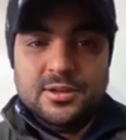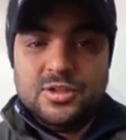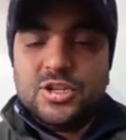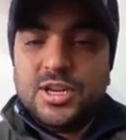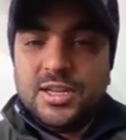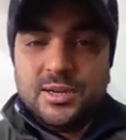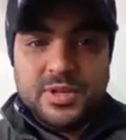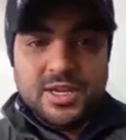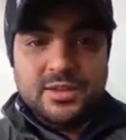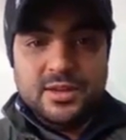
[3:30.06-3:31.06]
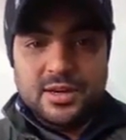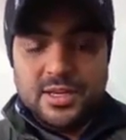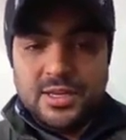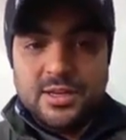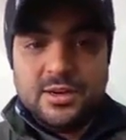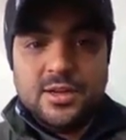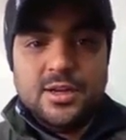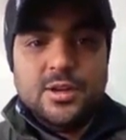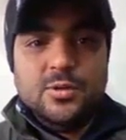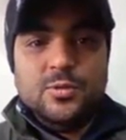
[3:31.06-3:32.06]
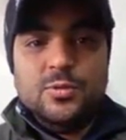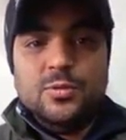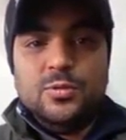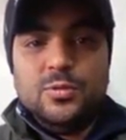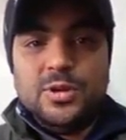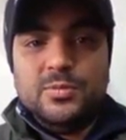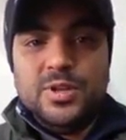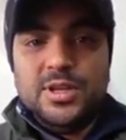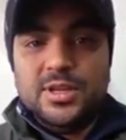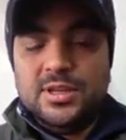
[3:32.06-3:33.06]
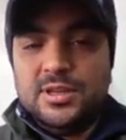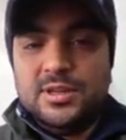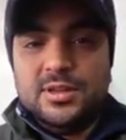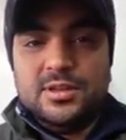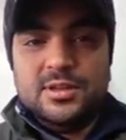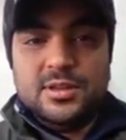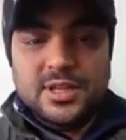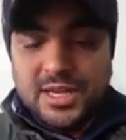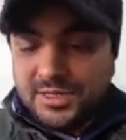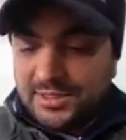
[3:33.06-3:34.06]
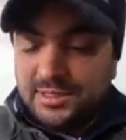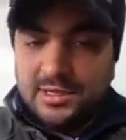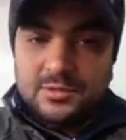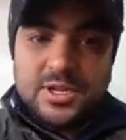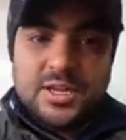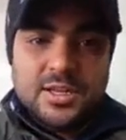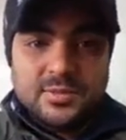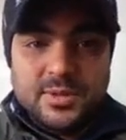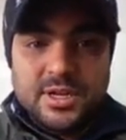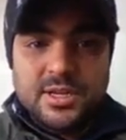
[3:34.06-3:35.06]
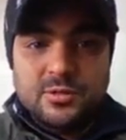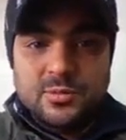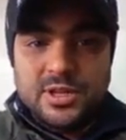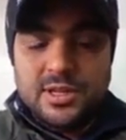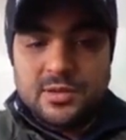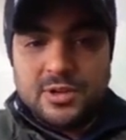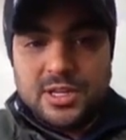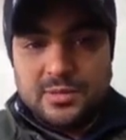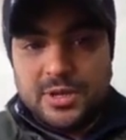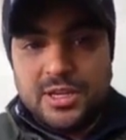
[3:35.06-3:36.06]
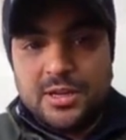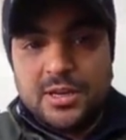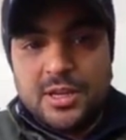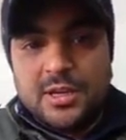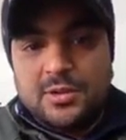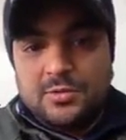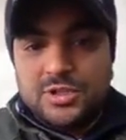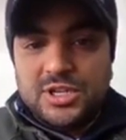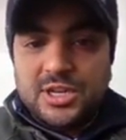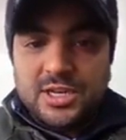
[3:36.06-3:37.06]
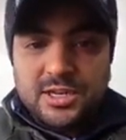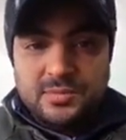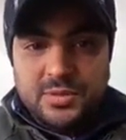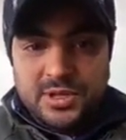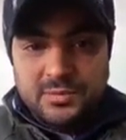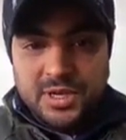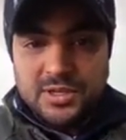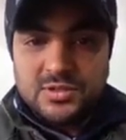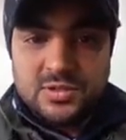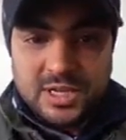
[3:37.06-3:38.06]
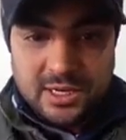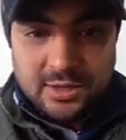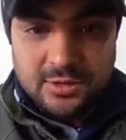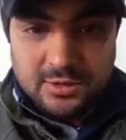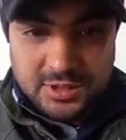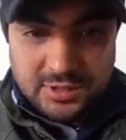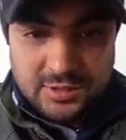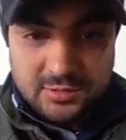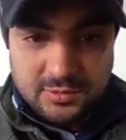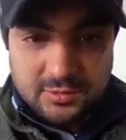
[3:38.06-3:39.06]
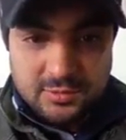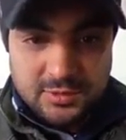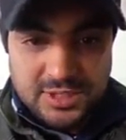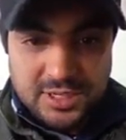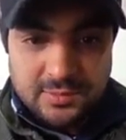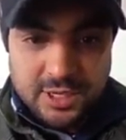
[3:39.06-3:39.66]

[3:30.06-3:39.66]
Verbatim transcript: ان شاء الله ربي يقدر الخير وربي آه، يحسن الاوقات معناها ويبدل الاوقات بخير وان شاء الله يا ربي يبقي الستر على تونس السلام